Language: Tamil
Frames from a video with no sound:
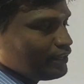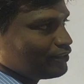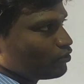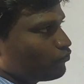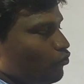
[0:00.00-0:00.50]

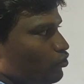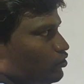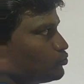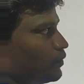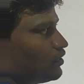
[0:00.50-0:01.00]
டிக்யூ ஃபோர்
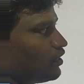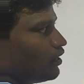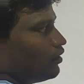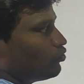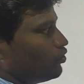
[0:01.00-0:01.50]
யூஸ்
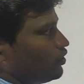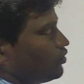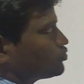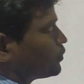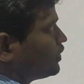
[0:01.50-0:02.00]
பண்ணியிருந்தாங்கன்னா டுவெண்ட்டி
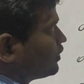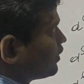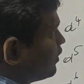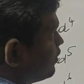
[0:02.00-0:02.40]
யூஸ் பண்ணிக்கோங்க